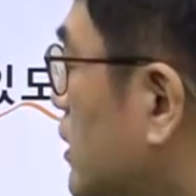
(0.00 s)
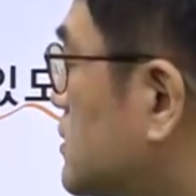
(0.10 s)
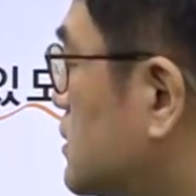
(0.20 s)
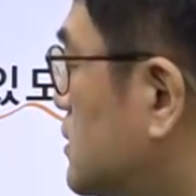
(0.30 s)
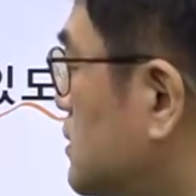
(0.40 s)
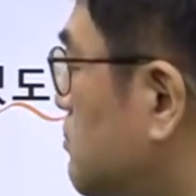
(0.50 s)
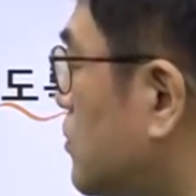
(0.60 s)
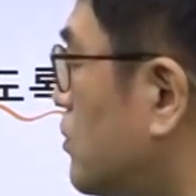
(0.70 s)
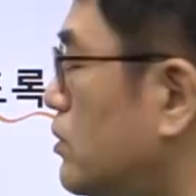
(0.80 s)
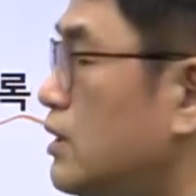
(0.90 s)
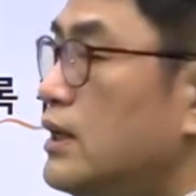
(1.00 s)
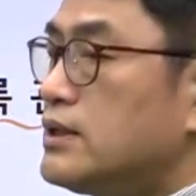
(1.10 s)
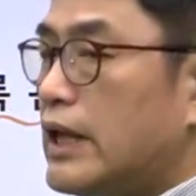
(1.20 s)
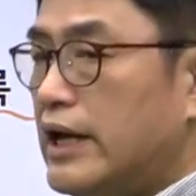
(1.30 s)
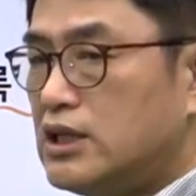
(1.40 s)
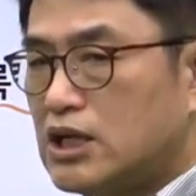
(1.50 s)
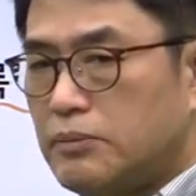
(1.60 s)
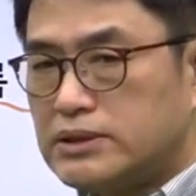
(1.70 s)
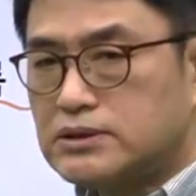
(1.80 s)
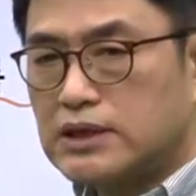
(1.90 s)
하는 것은 바로
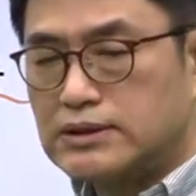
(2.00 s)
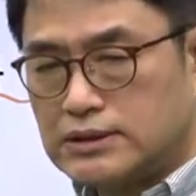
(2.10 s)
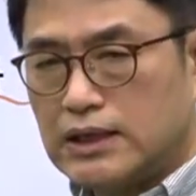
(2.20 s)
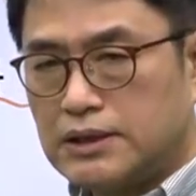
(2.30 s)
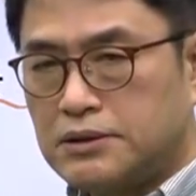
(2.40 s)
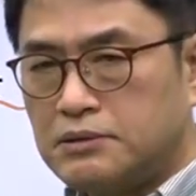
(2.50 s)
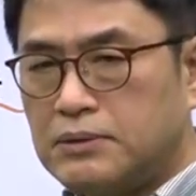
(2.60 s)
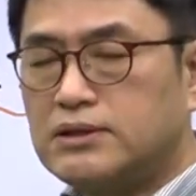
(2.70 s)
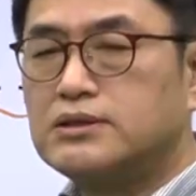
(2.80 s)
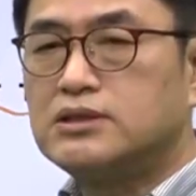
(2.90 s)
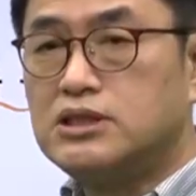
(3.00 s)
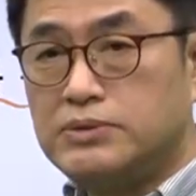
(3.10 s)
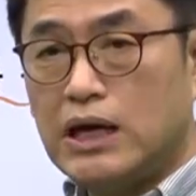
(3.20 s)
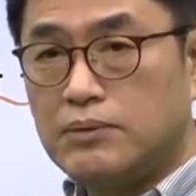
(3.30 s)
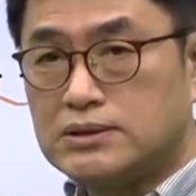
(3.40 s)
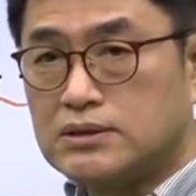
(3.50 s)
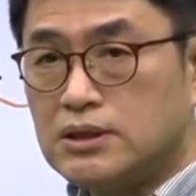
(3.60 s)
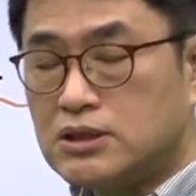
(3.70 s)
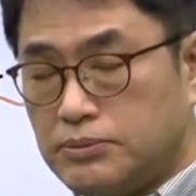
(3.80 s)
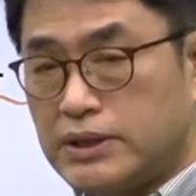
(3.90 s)
데이터베이스 자체, 만들어진 DBMS,
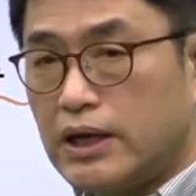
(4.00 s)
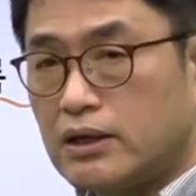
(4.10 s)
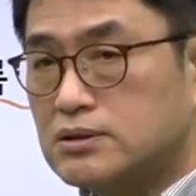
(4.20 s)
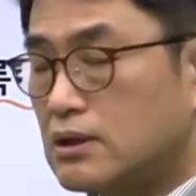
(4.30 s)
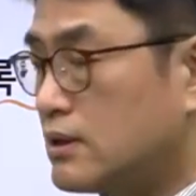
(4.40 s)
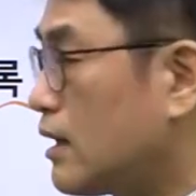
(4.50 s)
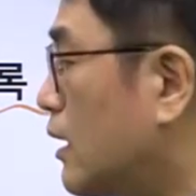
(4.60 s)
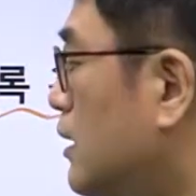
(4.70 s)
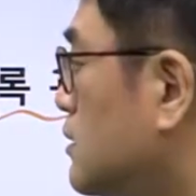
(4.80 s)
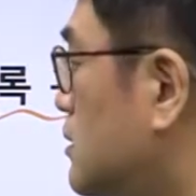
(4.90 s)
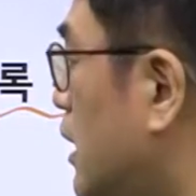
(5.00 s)
DB가 있을 건데 그